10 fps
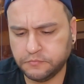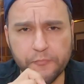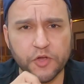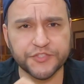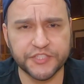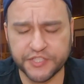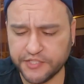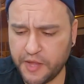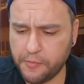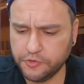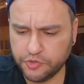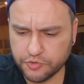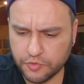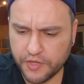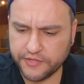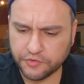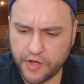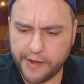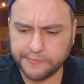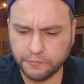Nossa, esse aqui tá muito suculento,
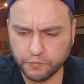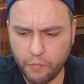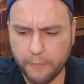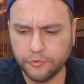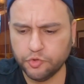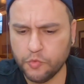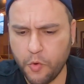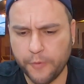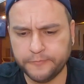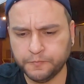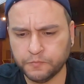cara. Muito bom.